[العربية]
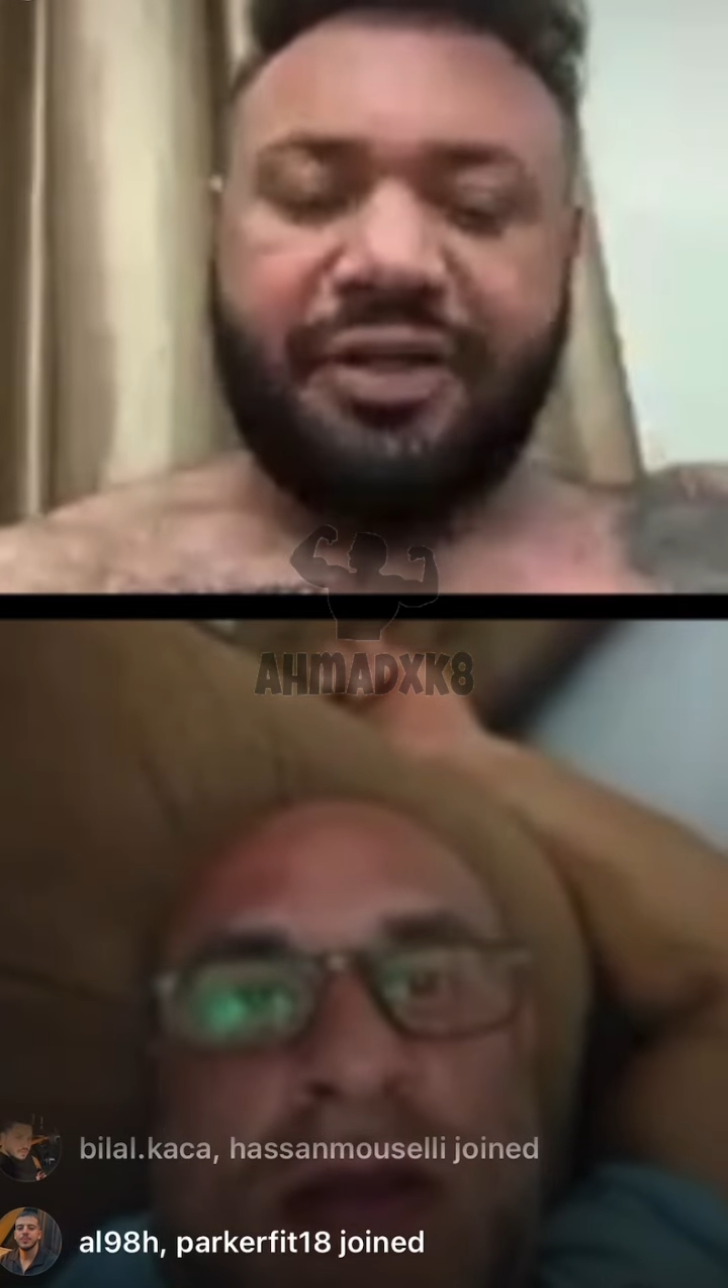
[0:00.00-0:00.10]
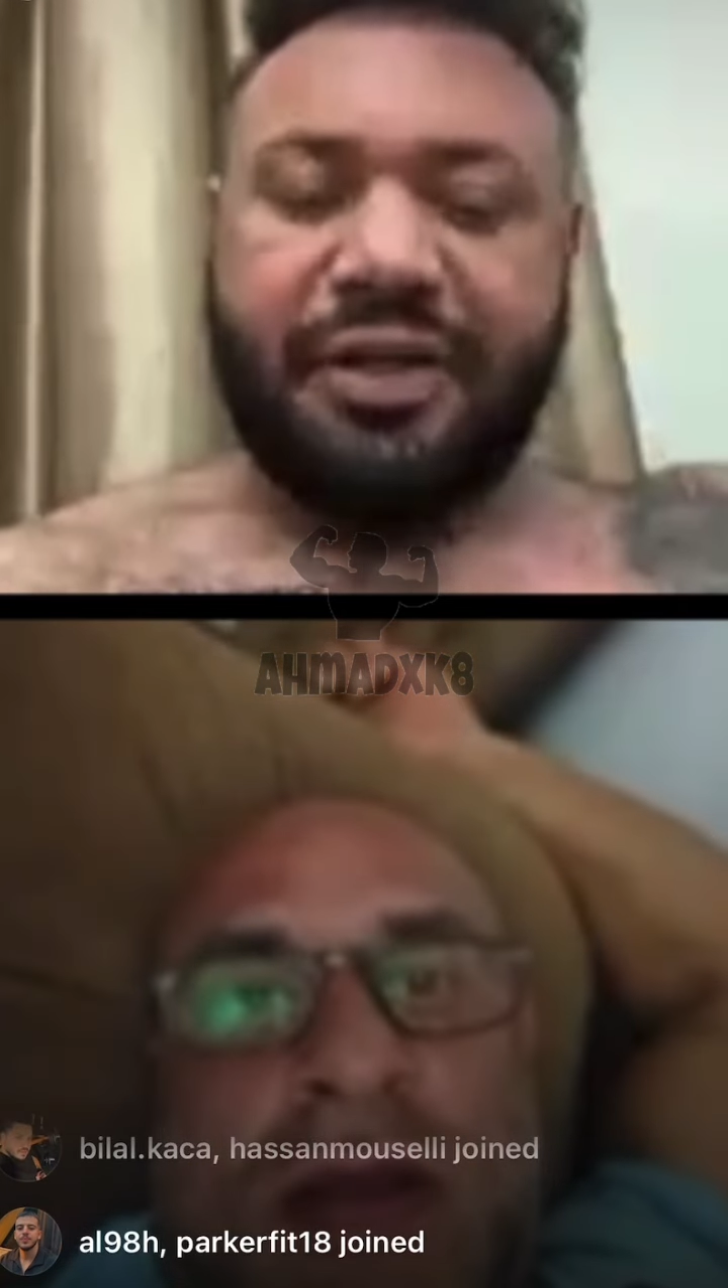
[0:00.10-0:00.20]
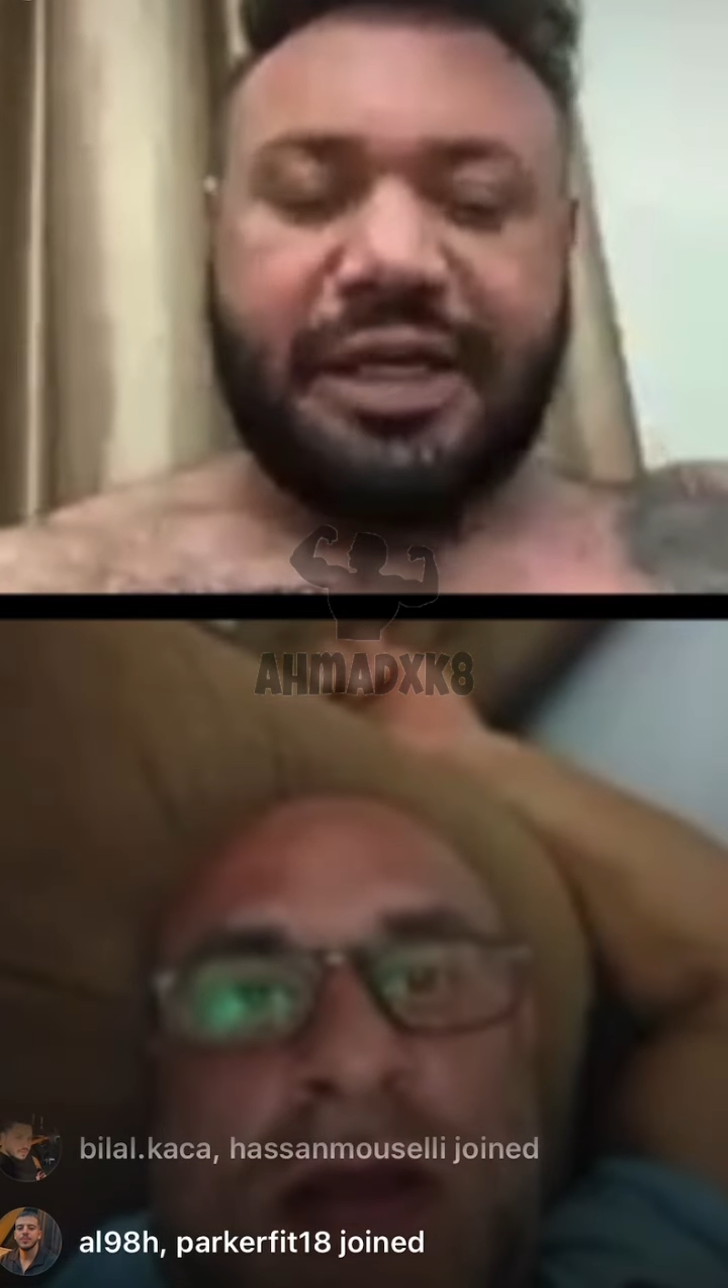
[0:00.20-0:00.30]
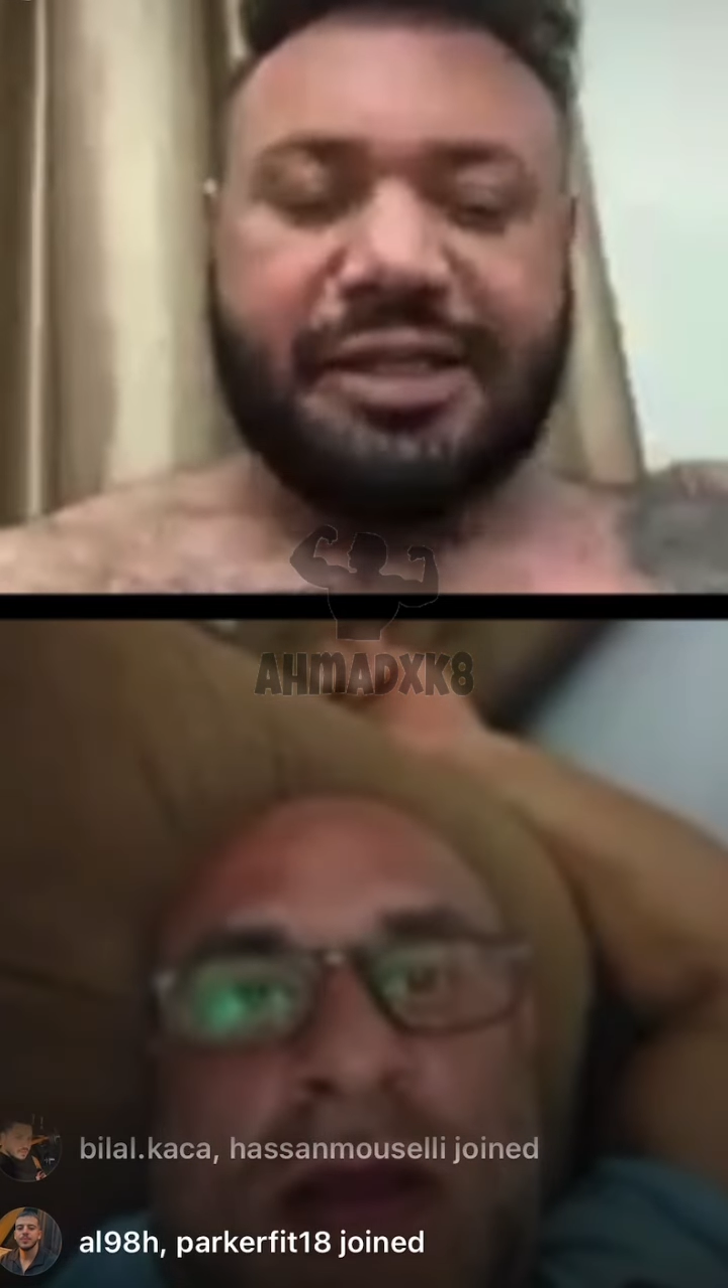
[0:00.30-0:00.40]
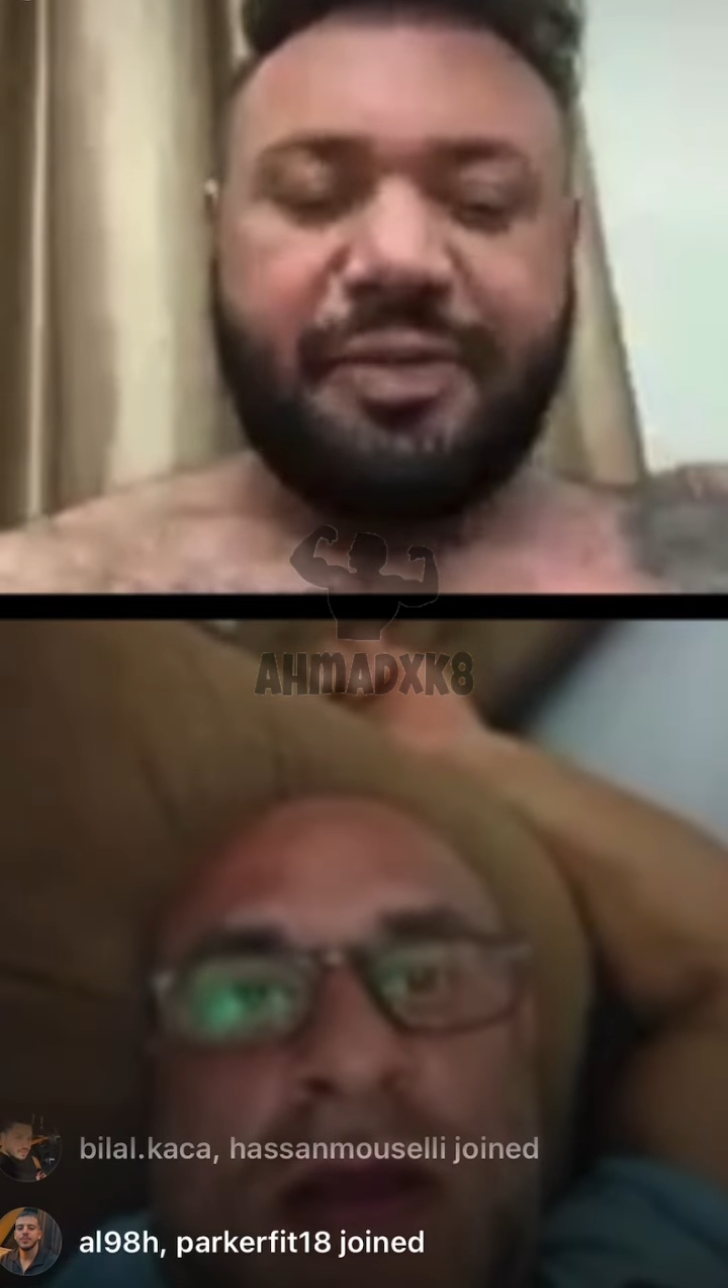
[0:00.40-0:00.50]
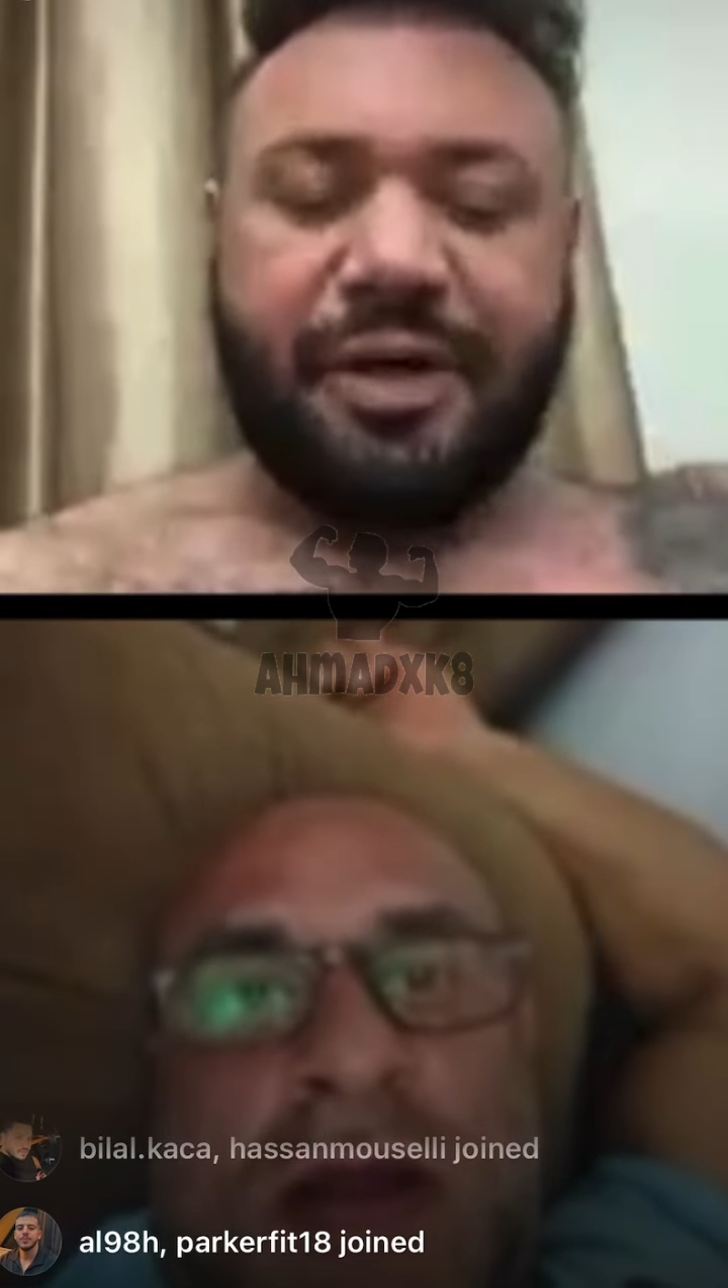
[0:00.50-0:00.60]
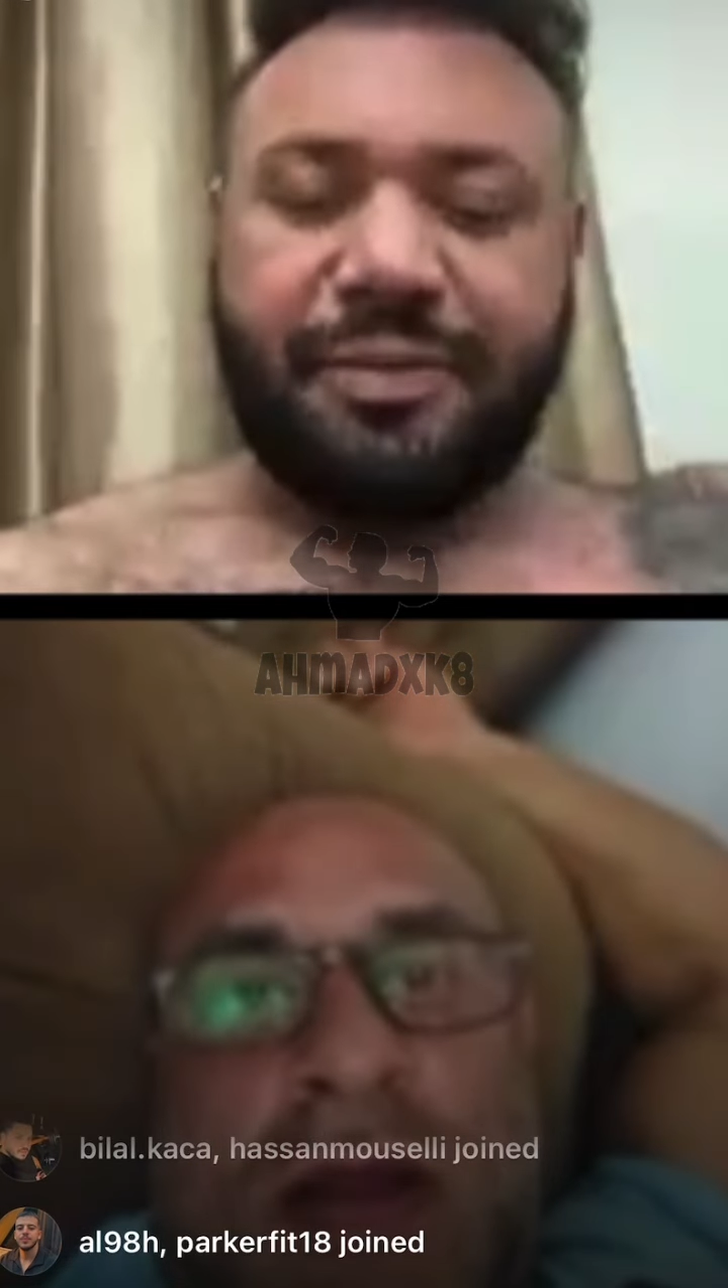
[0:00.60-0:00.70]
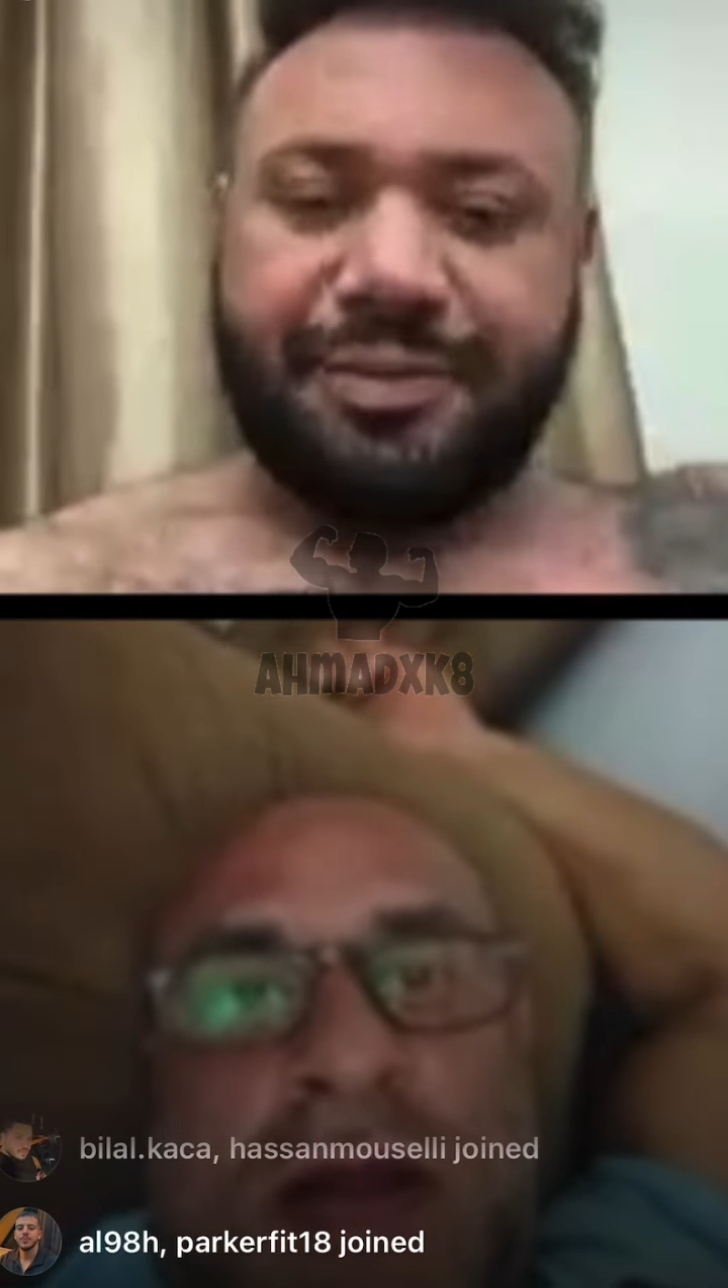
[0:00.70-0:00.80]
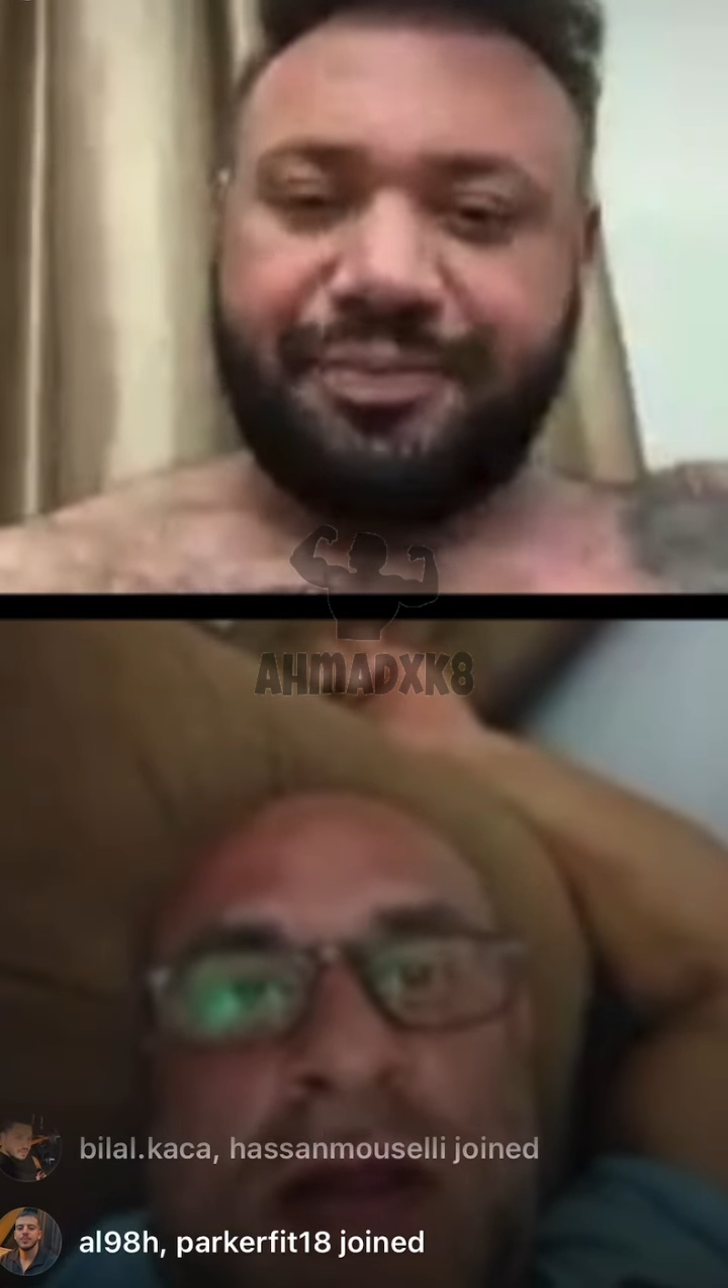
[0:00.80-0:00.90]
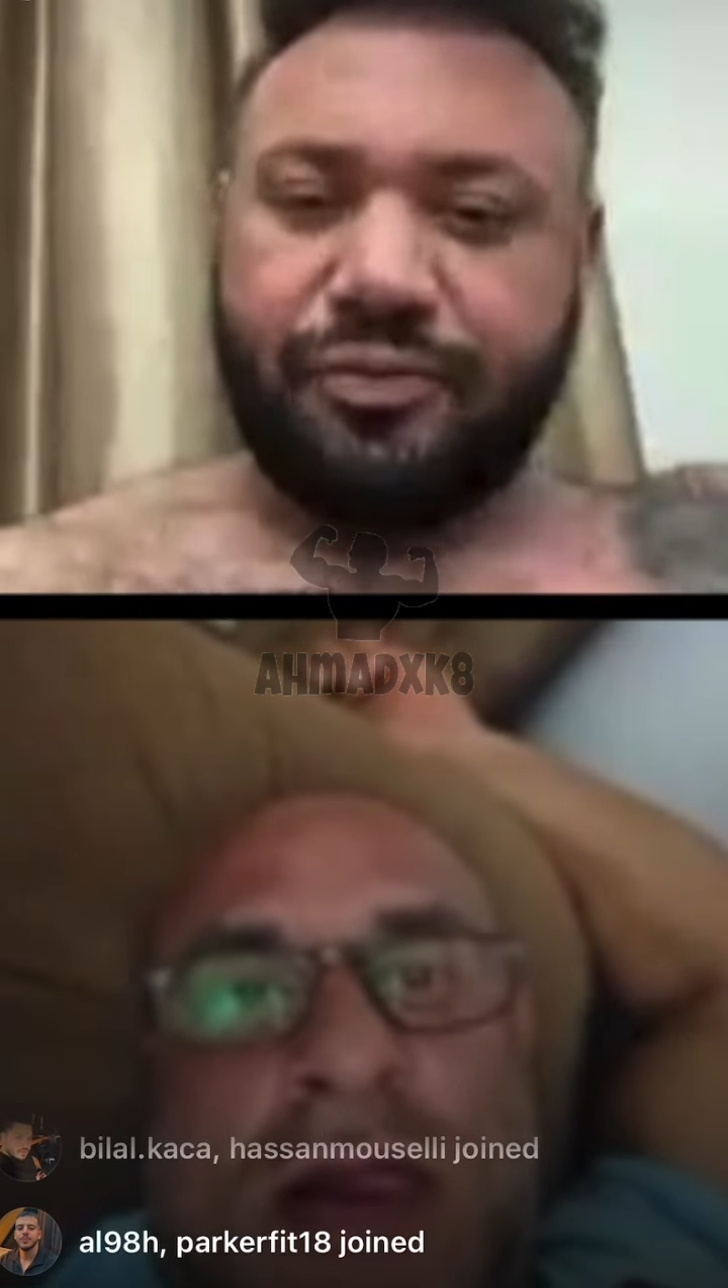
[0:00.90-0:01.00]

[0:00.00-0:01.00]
عدة أسباب